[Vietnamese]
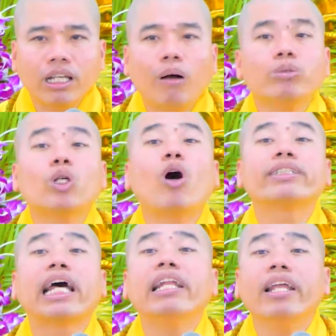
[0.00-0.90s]
Thì ông
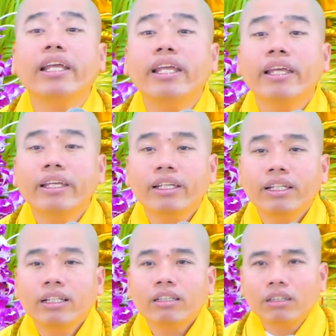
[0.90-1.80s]
so sánh đi.
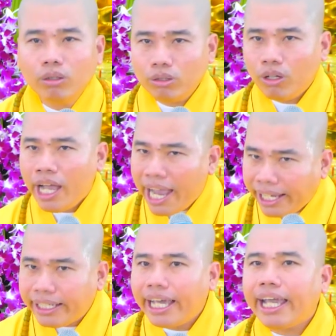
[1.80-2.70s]
Tôi có
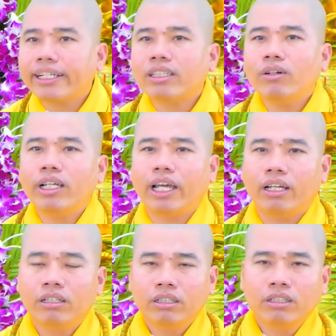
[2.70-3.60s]
2000 thôi
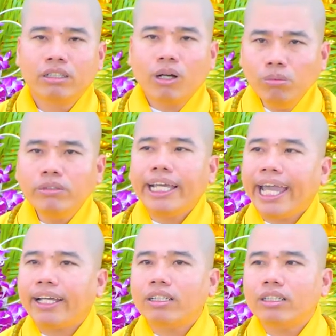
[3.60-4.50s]
à, cúng
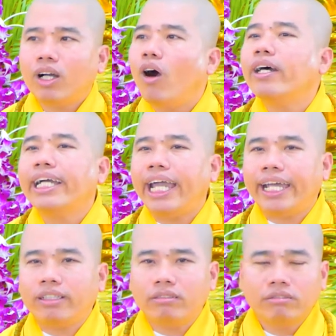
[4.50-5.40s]
1000, còn
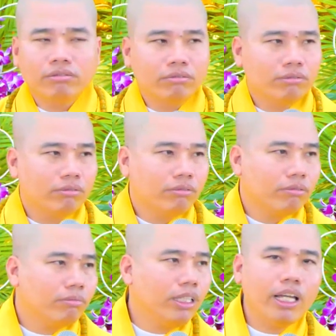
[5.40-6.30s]
1000.
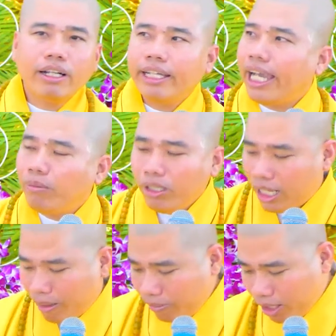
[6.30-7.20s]
Bây giờ 1000 không biết
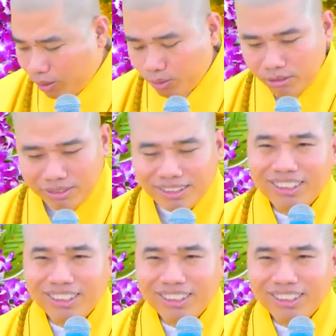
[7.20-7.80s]
làm gì luôn.